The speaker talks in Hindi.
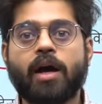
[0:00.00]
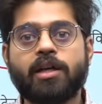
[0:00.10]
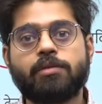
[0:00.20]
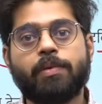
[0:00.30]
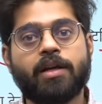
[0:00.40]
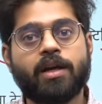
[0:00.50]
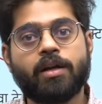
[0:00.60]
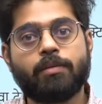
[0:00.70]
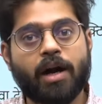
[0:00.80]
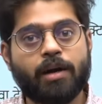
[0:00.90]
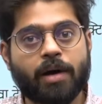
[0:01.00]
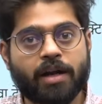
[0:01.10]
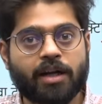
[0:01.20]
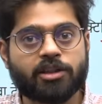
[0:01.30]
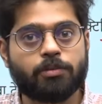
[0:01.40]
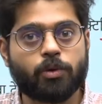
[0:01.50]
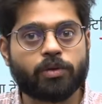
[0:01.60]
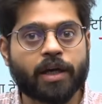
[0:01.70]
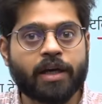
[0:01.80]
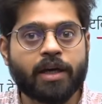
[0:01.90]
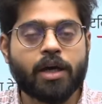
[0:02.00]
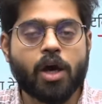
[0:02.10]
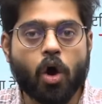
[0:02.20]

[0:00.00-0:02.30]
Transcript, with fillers: अगर इस पेन का निर्माण महाराष्ट्र में होता है